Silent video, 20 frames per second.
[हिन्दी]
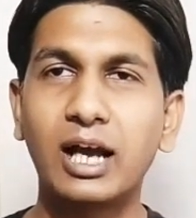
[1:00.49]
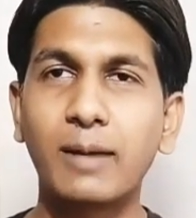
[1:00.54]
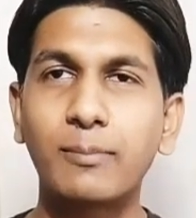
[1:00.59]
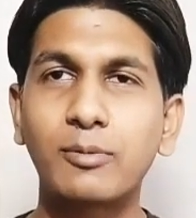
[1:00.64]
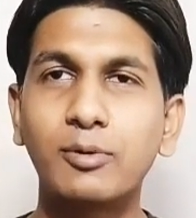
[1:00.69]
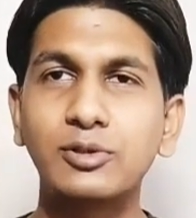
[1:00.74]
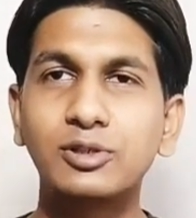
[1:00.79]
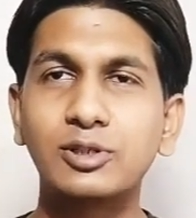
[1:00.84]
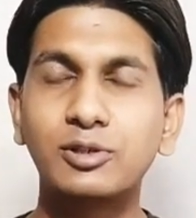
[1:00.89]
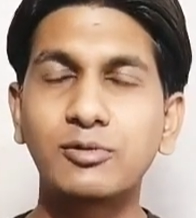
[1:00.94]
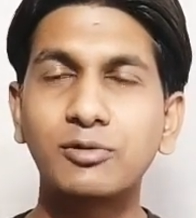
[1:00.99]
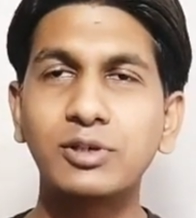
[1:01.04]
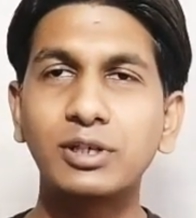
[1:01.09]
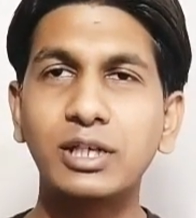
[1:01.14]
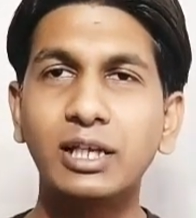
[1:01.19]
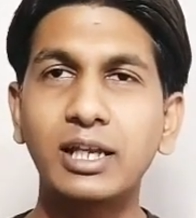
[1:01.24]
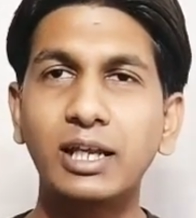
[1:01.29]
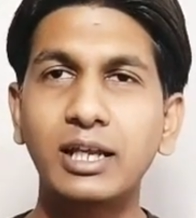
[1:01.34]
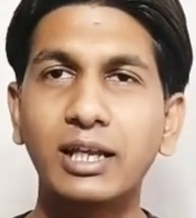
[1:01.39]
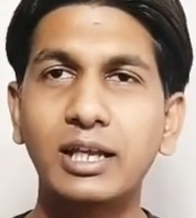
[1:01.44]
आपको
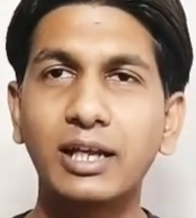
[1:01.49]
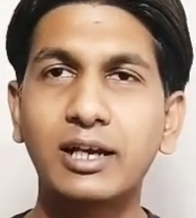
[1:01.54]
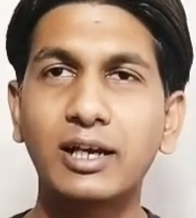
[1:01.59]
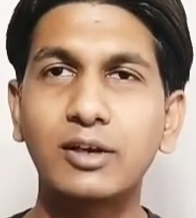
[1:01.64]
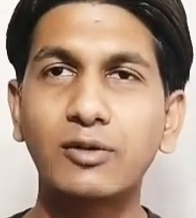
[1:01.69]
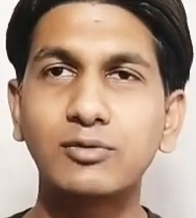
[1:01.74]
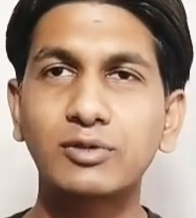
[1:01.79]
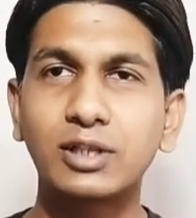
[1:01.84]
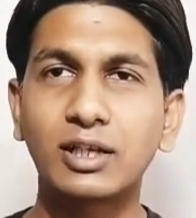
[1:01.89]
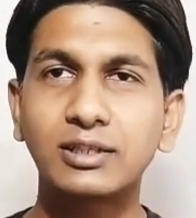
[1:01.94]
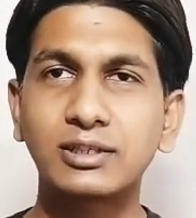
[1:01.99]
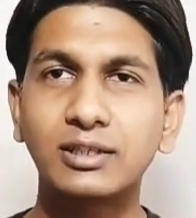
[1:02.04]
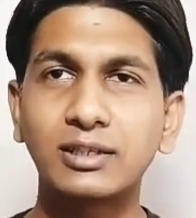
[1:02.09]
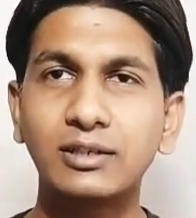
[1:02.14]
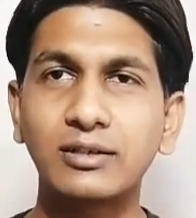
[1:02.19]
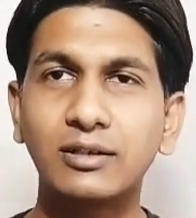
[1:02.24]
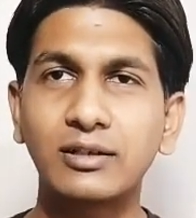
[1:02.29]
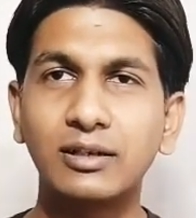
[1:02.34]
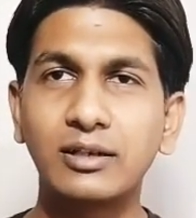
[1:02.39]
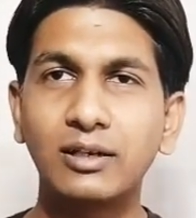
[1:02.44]
जरूरी है एक
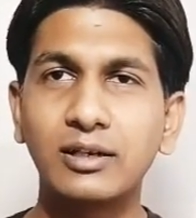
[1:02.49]
अनुशासन